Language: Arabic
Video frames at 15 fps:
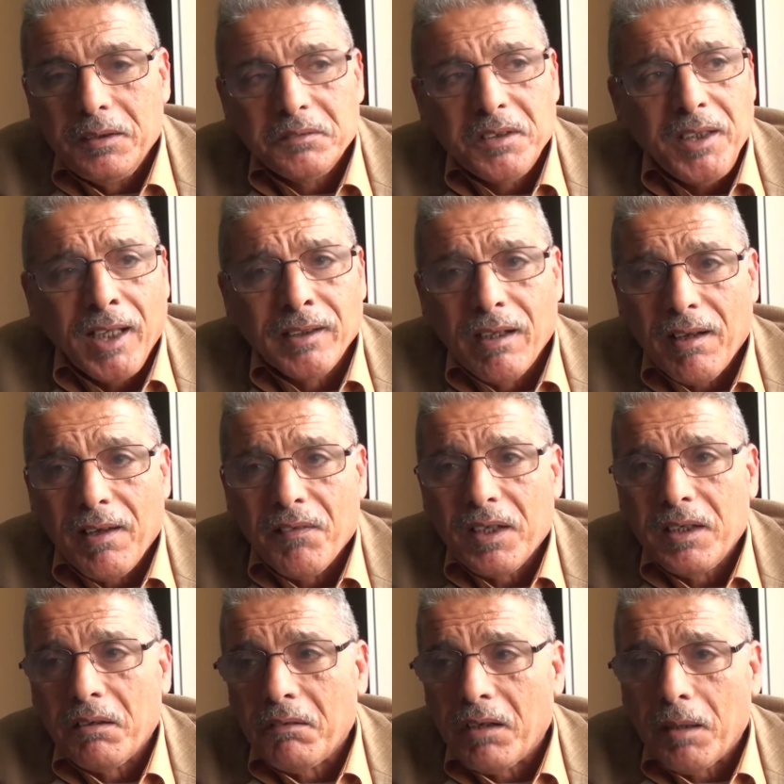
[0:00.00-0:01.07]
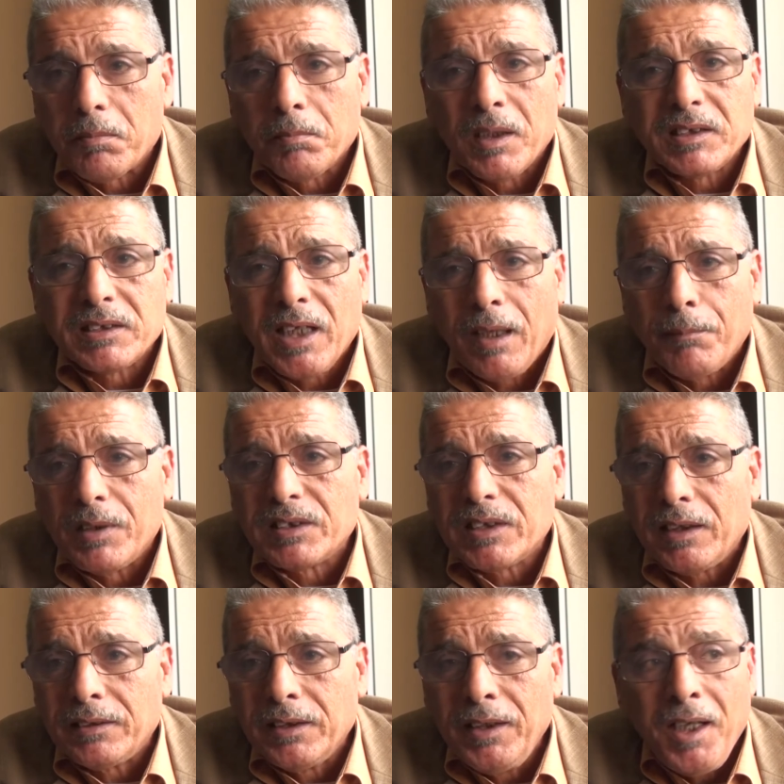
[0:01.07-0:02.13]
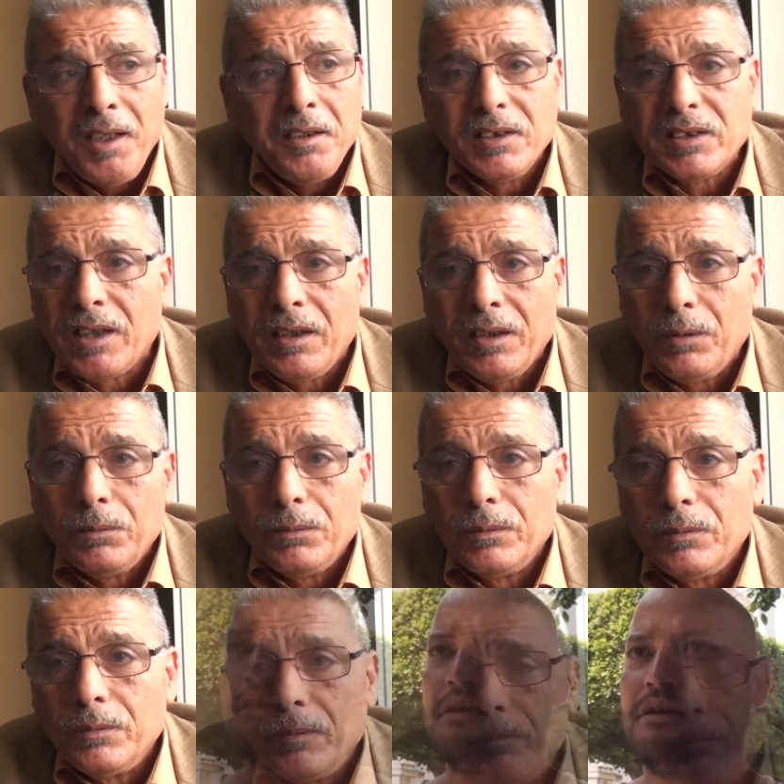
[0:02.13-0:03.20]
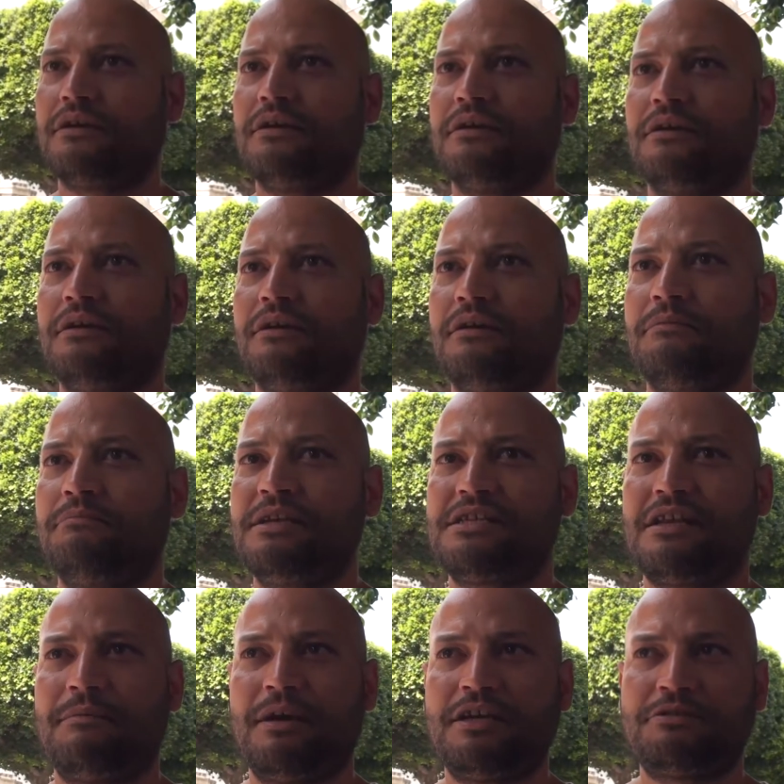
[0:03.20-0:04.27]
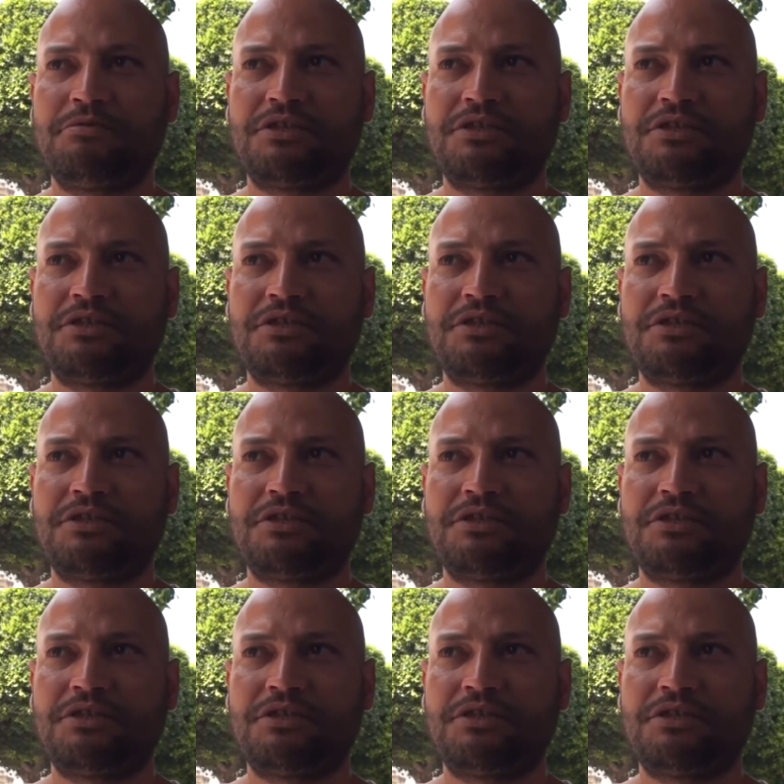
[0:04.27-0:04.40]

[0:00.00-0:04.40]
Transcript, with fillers: تتعدى القضيه قرابه من ساعه من ساعتين هنا نستناو اكيد المساله ماهيش